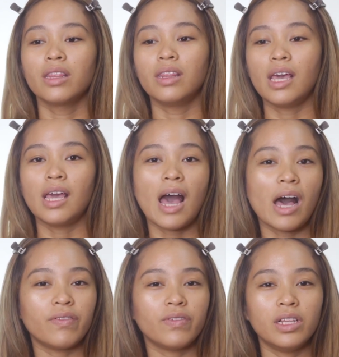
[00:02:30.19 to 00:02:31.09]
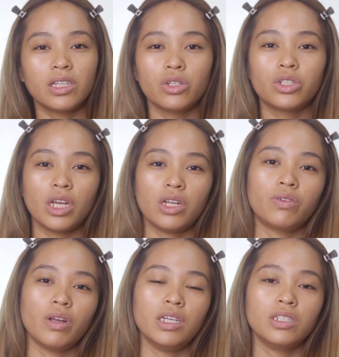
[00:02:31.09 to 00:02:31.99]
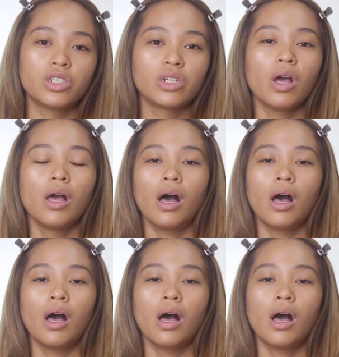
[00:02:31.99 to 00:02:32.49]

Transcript: they have little shade range